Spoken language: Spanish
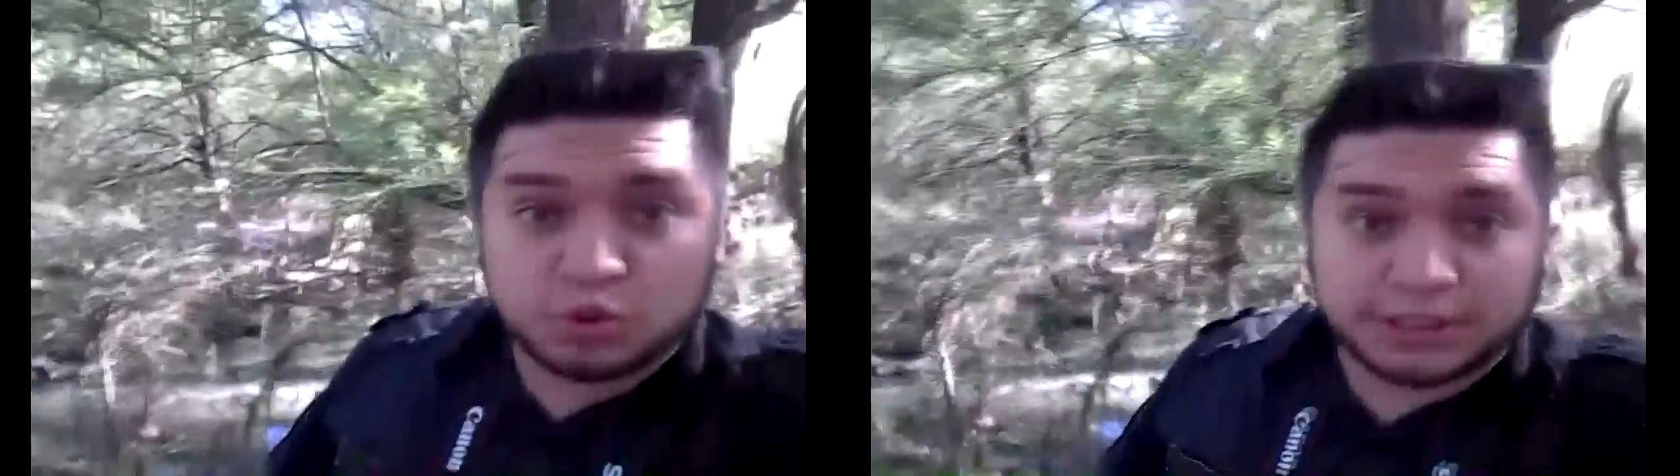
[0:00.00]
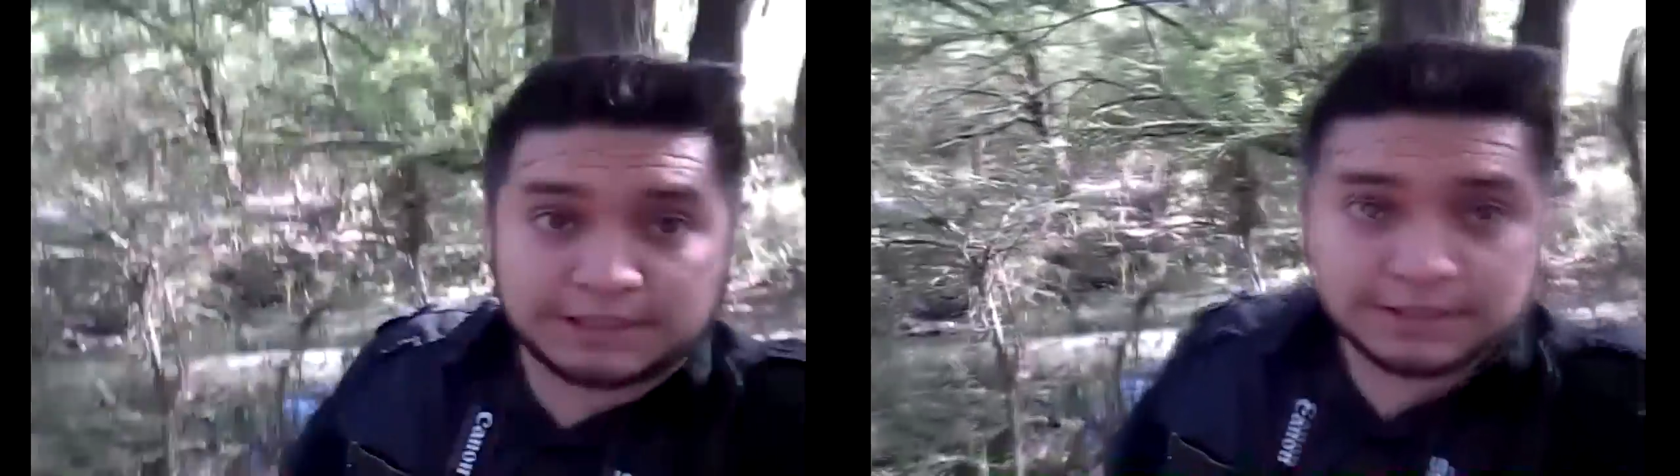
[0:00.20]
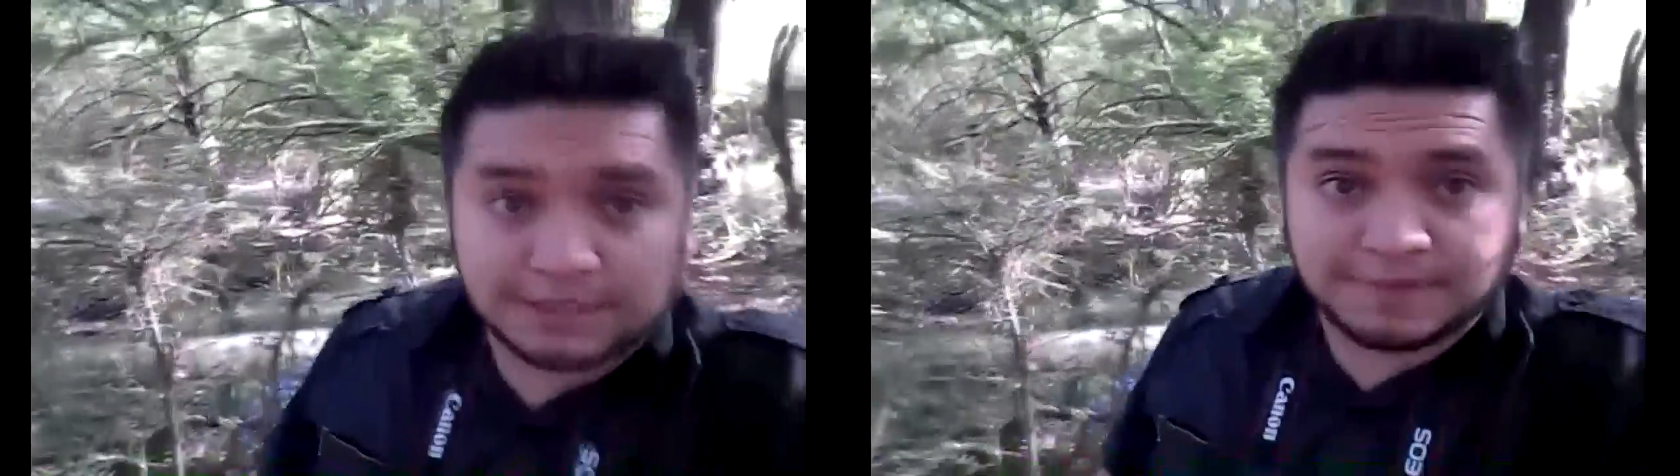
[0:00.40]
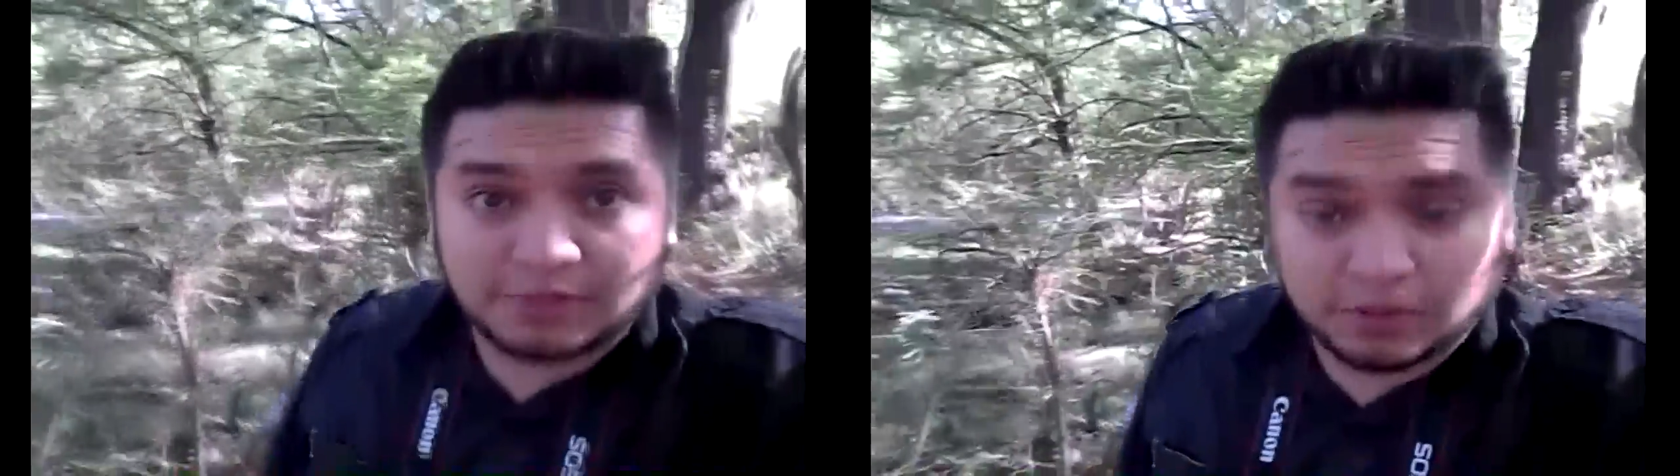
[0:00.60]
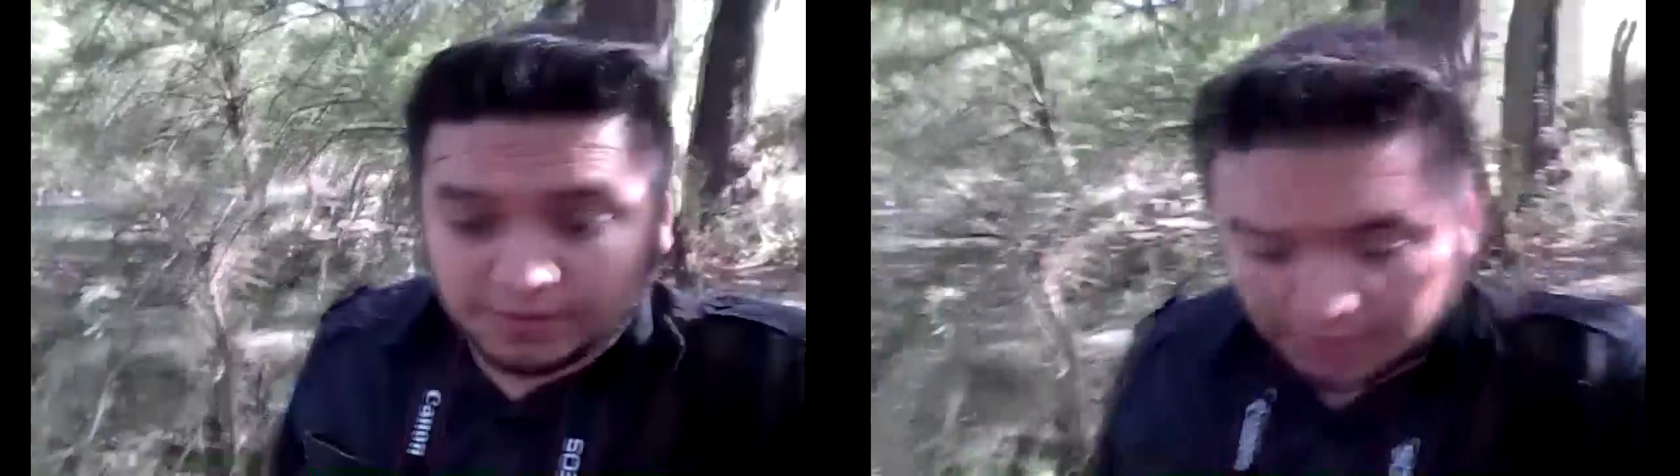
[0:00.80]
musas, en
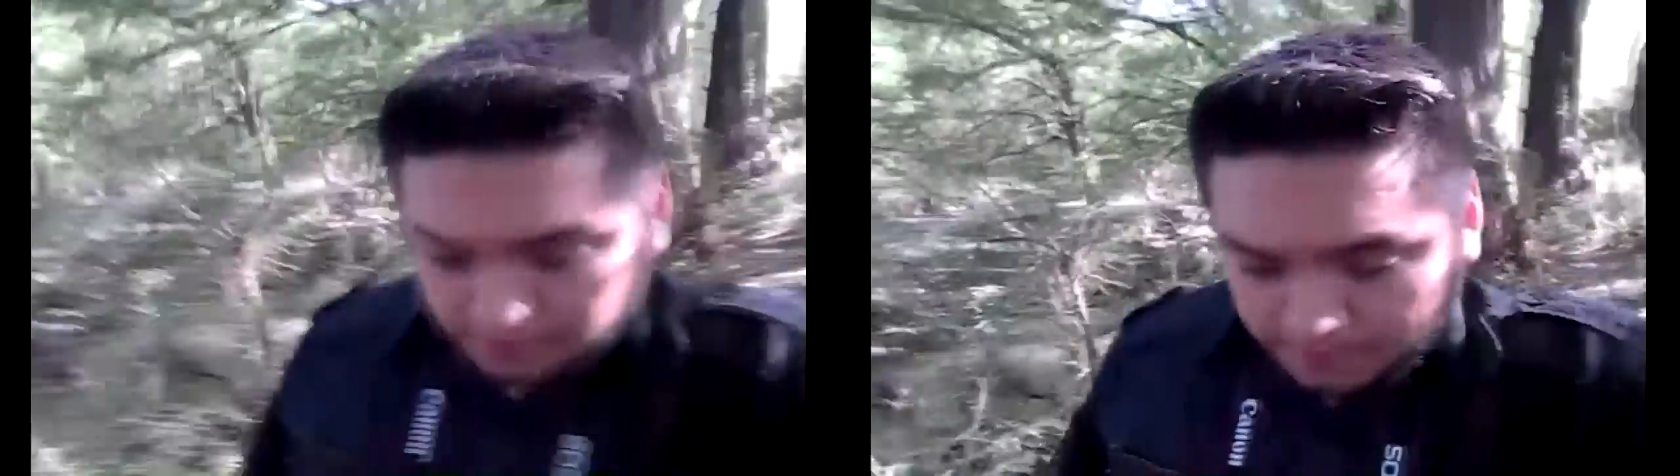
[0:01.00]
Manuel Doblado.